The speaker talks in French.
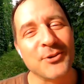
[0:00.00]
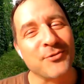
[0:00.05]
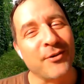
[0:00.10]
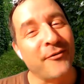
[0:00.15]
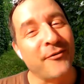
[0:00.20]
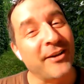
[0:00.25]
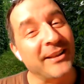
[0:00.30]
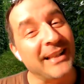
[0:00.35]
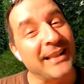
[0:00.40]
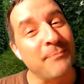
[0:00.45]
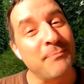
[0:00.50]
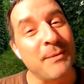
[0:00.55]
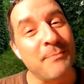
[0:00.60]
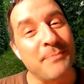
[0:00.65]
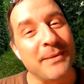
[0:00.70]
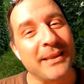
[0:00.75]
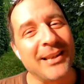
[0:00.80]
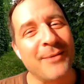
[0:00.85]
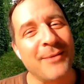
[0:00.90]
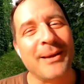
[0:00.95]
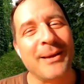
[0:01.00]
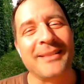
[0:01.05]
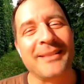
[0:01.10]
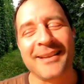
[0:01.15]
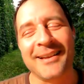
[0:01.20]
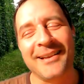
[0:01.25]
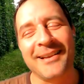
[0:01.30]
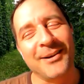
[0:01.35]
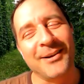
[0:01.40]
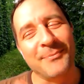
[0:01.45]
je vais faire de la pépine le
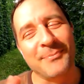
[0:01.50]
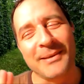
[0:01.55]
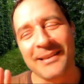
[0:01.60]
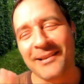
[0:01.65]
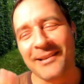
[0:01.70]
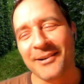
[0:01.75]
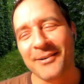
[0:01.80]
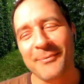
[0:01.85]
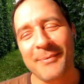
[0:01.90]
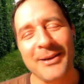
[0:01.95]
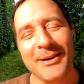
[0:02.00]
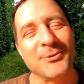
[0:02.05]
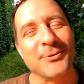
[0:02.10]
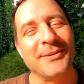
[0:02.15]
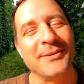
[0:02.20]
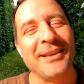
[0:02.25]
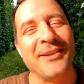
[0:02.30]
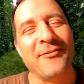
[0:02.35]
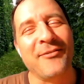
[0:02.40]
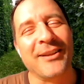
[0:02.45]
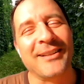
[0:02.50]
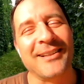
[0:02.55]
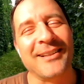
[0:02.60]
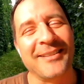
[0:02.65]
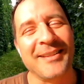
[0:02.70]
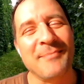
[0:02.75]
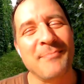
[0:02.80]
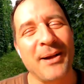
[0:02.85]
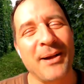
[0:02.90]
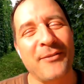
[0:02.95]
matin, là, puis là, ma journée est faite,
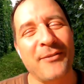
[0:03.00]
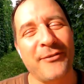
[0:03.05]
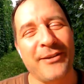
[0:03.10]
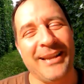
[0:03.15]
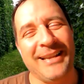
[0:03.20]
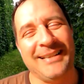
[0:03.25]
c'est parfait.